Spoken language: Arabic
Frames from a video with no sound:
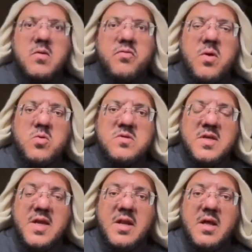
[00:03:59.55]

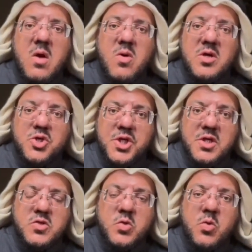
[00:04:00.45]
فوزي القواقتشي
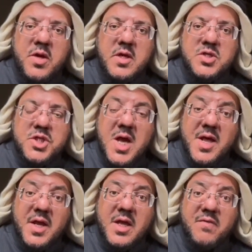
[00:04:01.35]
سوري
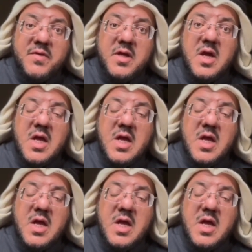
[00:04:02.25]
شارك في